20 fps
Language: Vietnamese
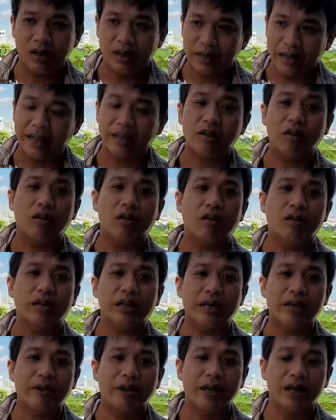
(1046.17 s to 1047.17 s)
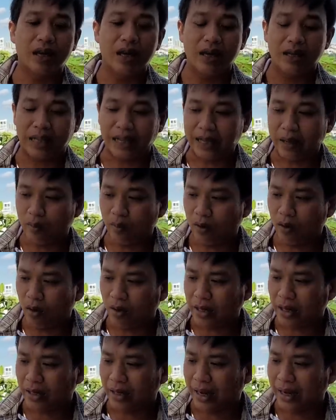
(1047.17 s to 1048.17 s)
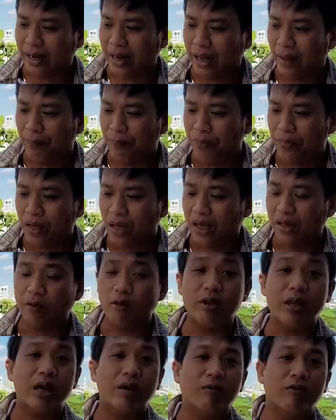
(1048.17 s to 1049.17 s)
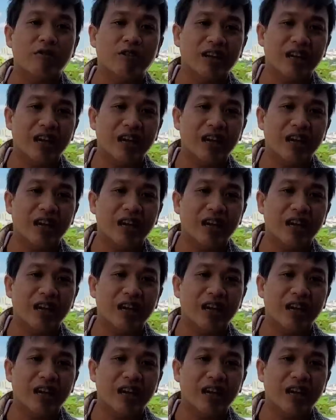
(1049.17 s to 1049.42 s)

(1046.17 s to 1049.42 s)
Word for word: để cho chị Duyên tại vì Bùi Hồ nhận thấy là à, chị Duyên